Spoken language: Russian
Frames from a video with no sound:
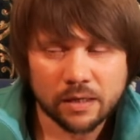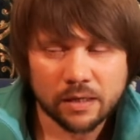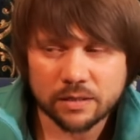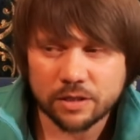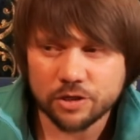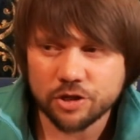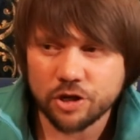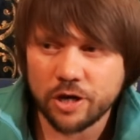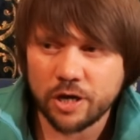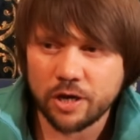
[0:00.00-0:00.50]
К
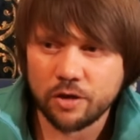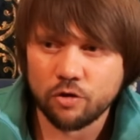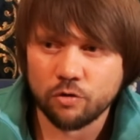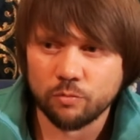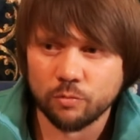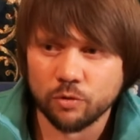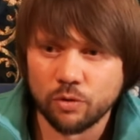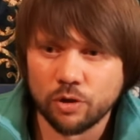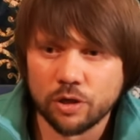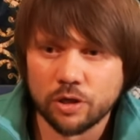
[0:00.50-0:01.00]
сожалению,
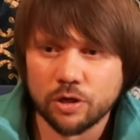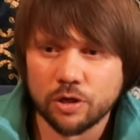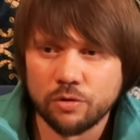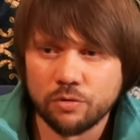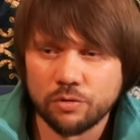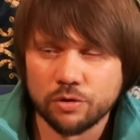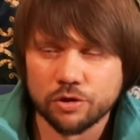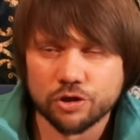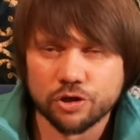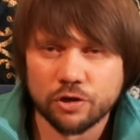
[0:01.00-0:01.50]
многие
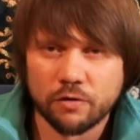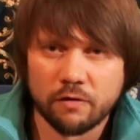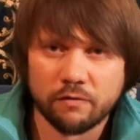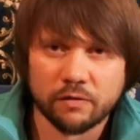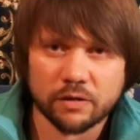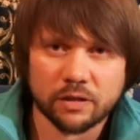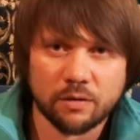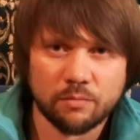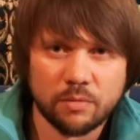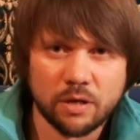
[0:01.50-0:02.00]
люди, живя в
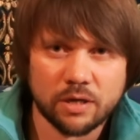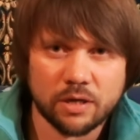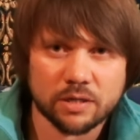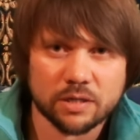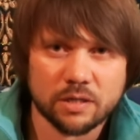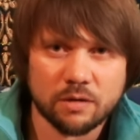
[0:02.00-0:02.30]
этом мире,